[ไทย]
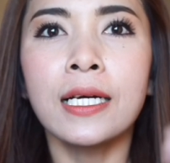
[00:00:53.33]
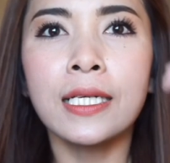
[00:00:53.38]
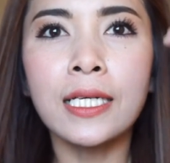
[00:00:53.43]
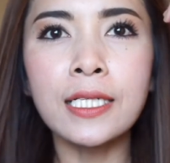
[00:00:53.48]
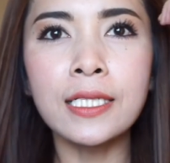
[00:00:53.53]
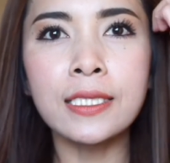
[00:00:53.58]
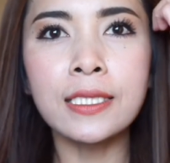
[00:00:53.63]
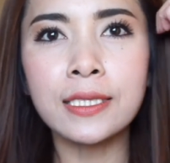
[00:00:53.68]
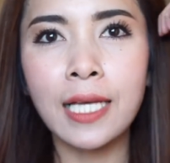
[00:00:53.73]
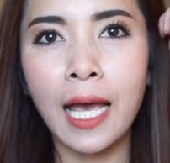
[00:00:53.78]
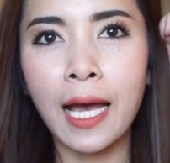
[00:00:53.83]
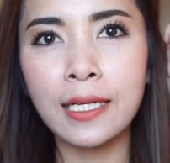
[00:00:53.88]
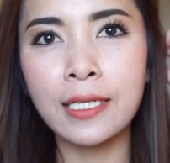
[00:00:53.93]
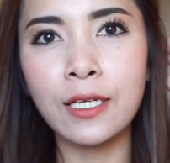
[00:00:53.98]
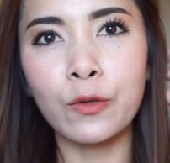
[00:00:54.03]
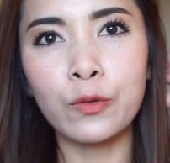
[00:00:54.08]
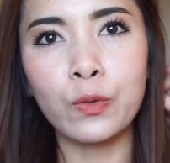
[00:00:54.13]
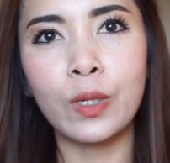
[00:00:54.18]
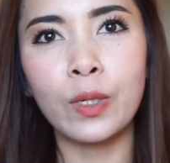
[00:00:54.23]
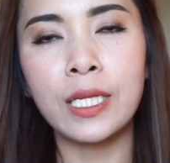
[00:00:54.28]
คือชา
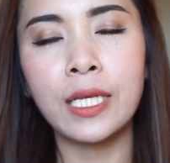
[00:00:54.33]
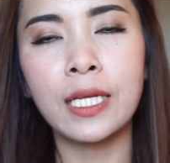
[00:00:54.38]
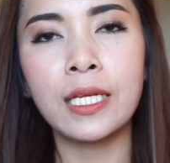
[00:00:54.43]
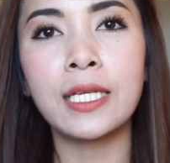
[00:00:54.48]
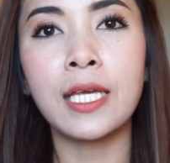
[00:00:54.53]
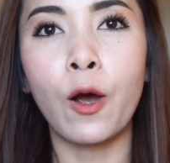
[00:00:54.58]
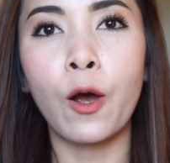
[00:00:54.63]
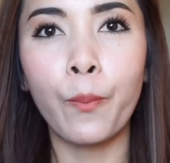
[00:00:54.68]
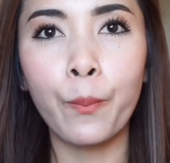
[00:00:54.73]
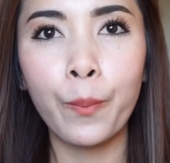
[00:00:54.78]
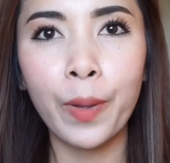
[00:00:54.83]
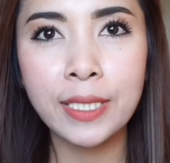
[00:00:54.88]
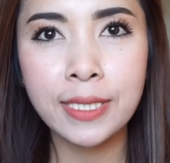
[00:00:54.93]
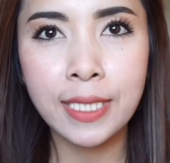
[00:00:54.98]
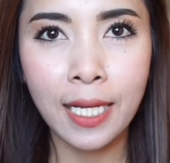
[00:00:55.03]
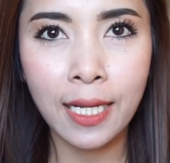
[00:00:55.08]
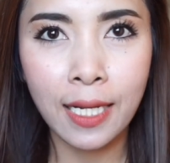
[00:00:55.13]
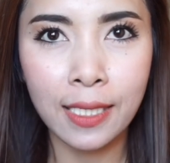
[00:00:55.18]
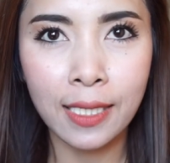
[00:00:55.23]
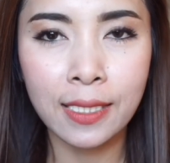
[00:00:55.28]
เขียวตัวนี้เดี๋ยวเป้
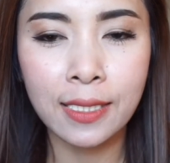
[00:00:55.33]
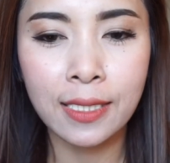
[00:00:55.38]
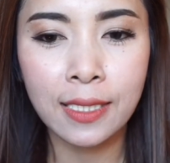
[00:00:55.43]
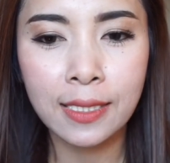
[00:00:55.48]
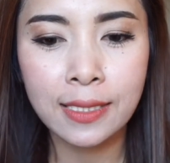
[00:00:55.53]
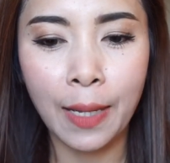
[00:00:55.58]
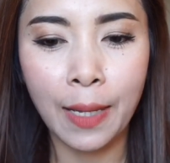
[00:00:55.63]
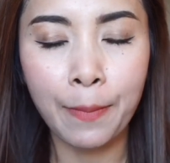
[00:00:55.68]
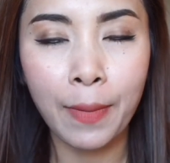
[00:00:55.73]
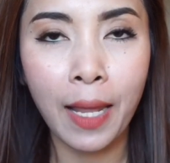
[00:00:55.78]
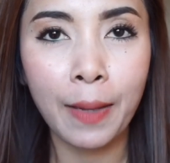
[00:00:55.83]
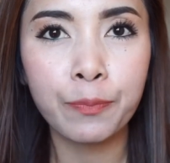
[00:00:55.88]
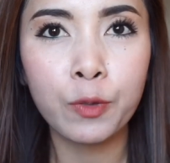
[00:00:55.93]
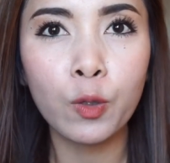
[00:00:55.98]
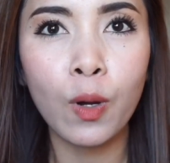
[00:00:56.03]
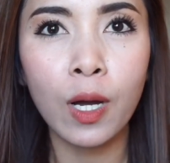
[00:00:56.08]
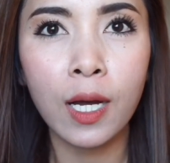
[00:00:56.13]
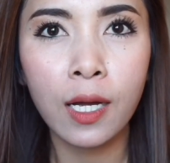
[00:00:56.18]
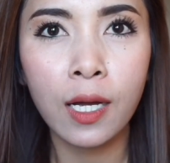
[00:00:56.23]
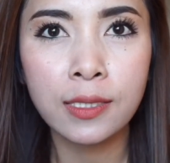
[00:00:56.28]
จะเกริ่นสำหรับ
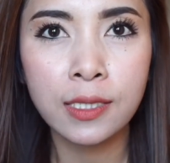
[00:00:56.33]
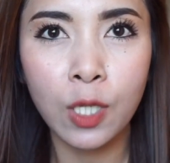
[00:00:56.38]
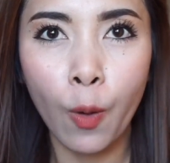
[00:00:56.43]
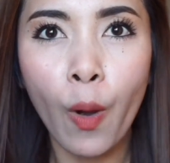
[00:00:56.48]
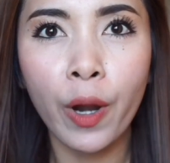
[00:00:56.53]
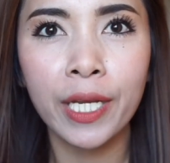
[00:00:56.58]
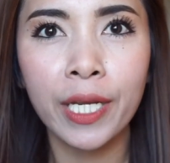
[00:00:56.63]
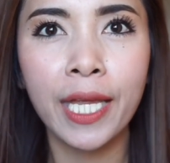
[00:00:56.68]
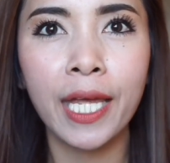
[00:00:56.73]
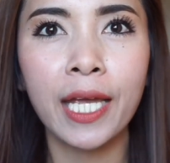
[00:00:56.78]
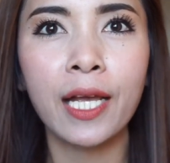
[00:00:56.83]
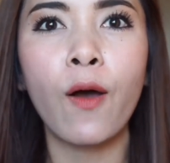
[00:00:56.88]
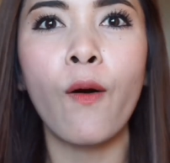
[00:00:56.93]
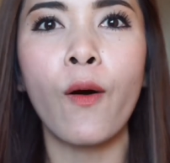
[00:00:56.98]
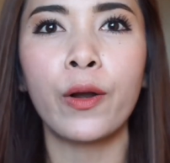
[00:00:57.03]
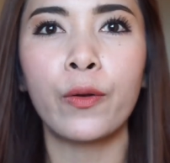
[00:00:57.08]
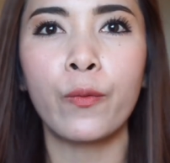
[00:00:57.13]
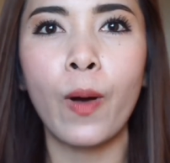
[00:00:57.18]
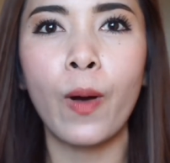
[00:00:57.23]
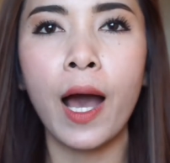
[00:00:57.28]
ตัวสวอนเน่
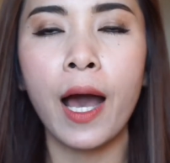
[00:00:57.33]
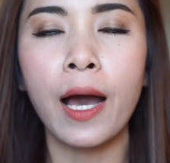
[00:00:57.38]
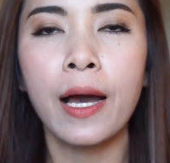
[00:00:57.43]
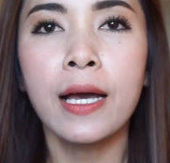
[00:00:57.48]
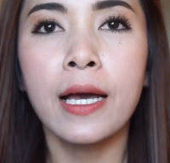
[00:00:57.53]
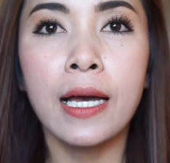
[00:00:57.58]
ก่อนว่า